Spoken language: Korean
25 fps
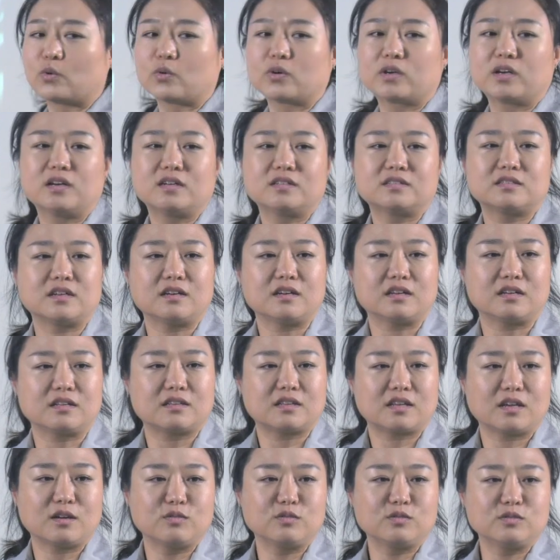로켓에
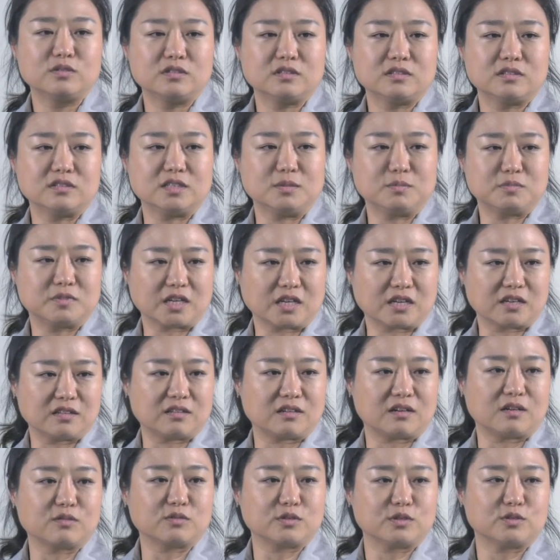태우는
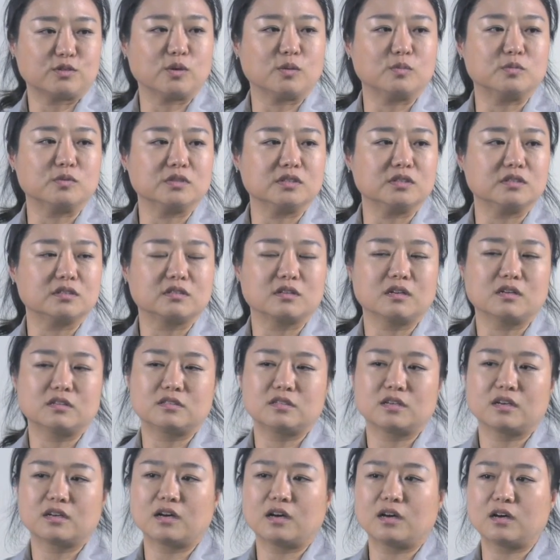입장이더라고요, 저분은. 그러니까
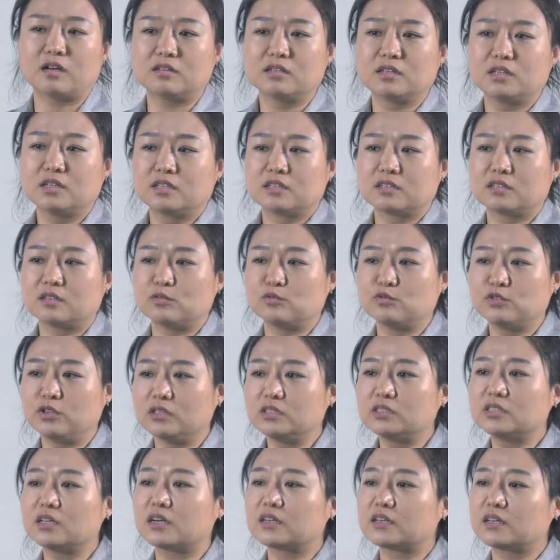제가
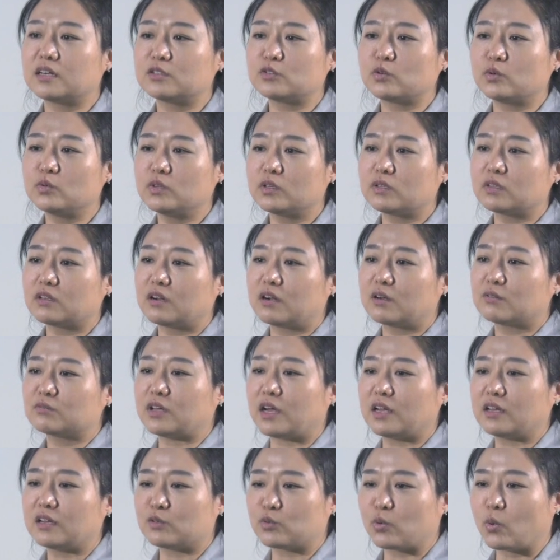우연치 않게 손녀딸하고
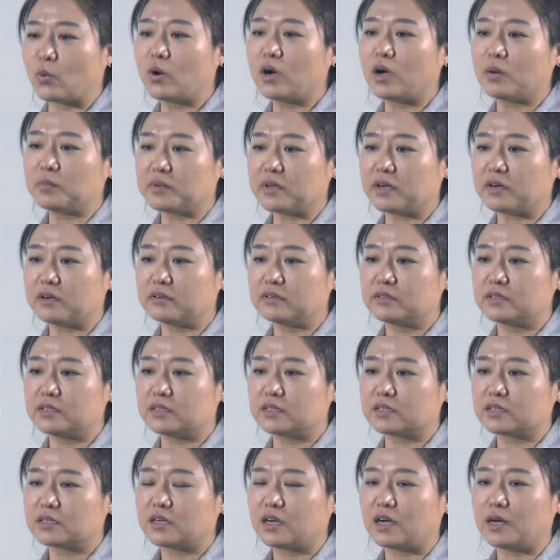나이가 동갑이에요.
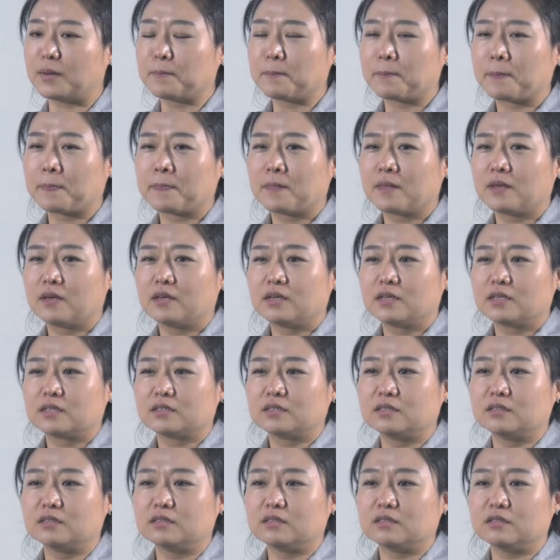그러니까
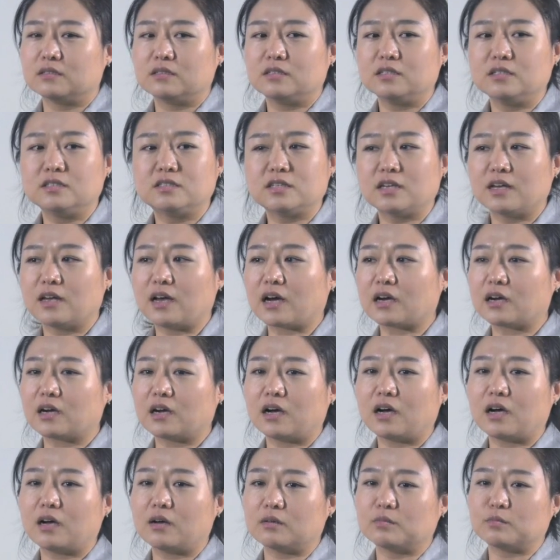이제
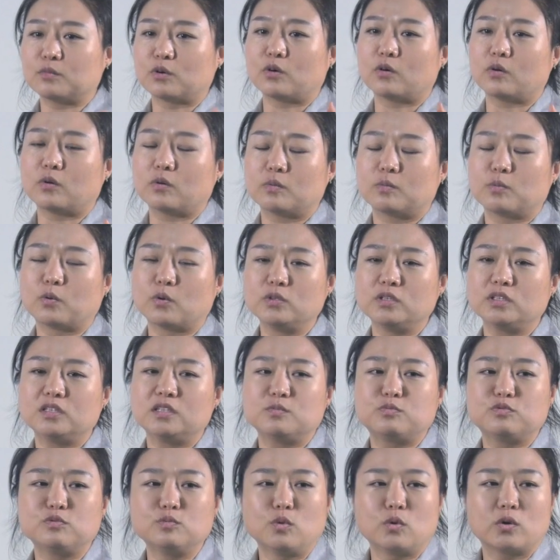아까 뭐
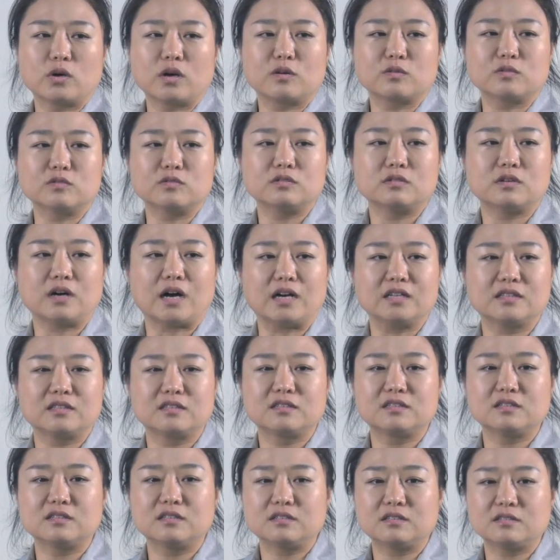본인이 부모라고
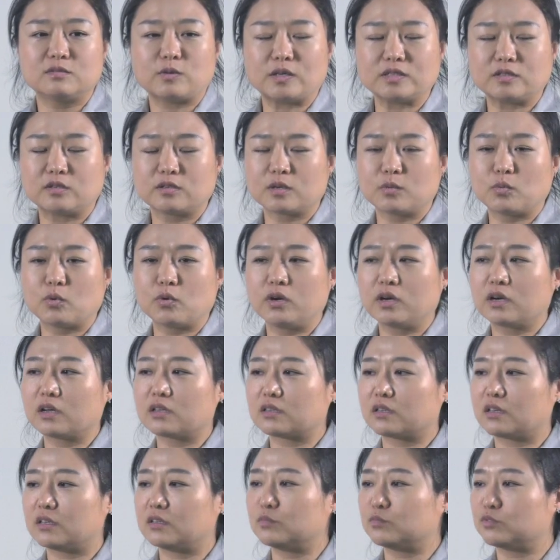아들을 화성에
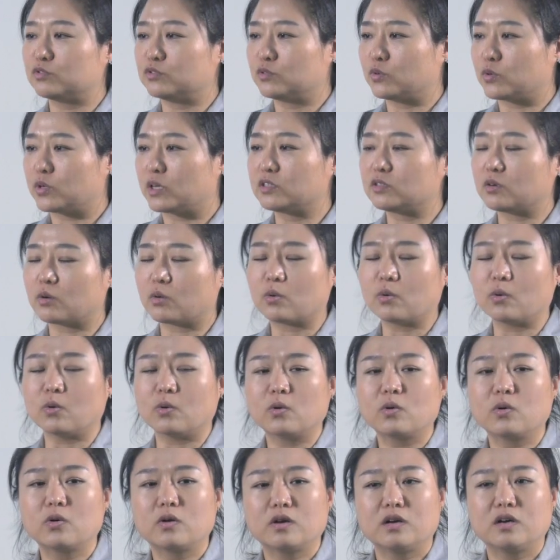보내겠다는 분도
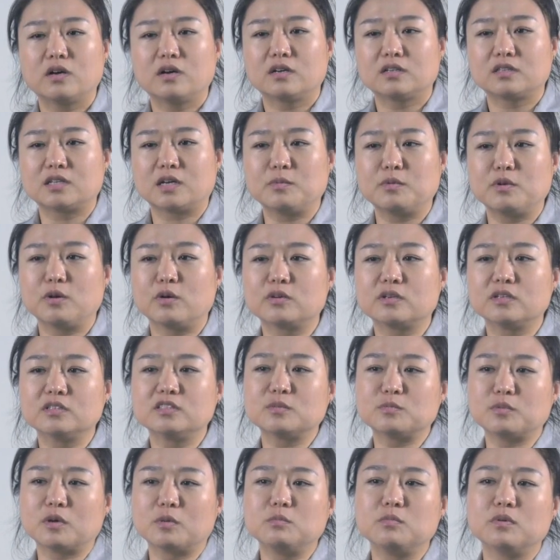계셨고, 그다음에 여기
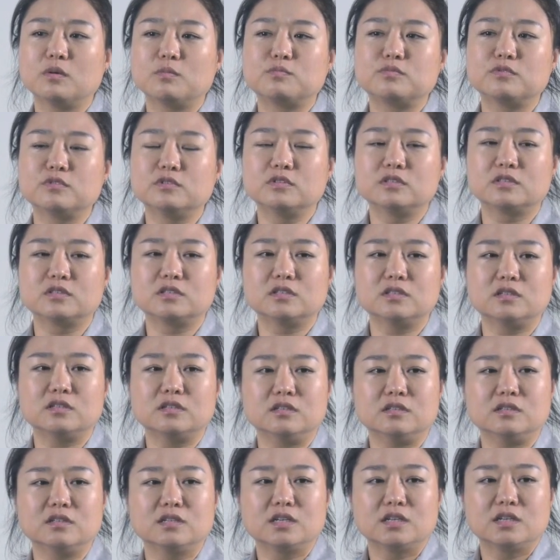이제 몇몇
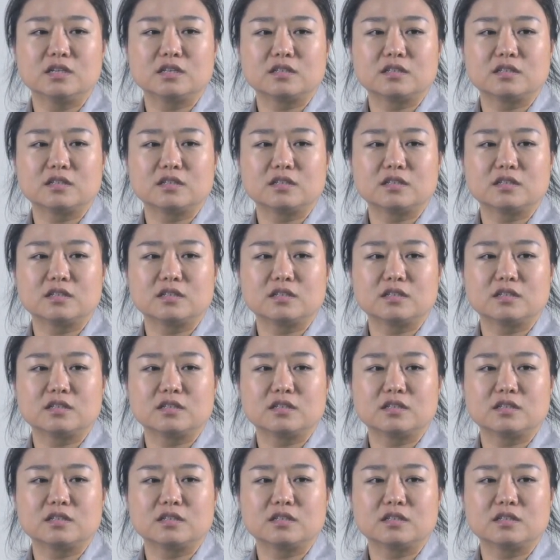분들은